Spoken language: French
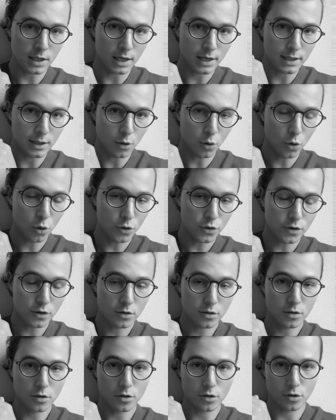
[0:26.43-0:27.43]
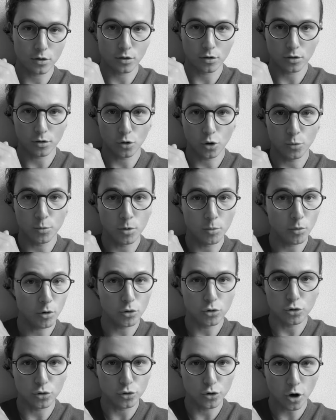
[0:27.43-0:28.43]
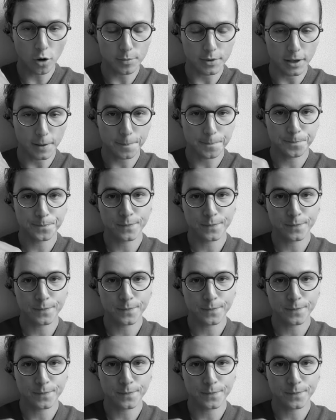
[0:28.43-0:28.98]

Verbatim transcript: et elle est haute euh, au moment de dormir.